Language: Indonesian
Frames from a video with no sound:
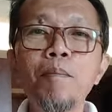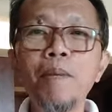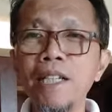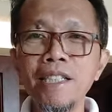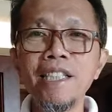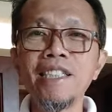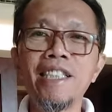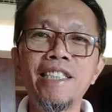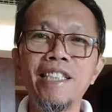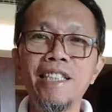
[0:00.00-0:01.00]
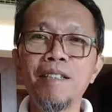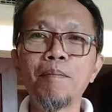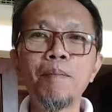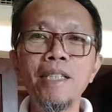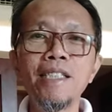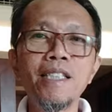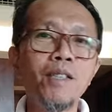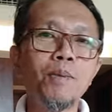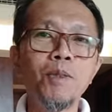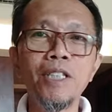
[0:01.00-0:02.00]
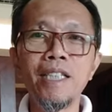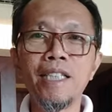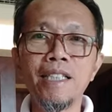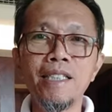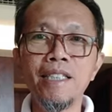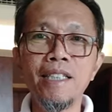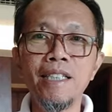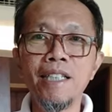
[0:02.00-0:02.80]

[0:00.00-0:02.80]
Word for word: bisa saja miskomunikasi.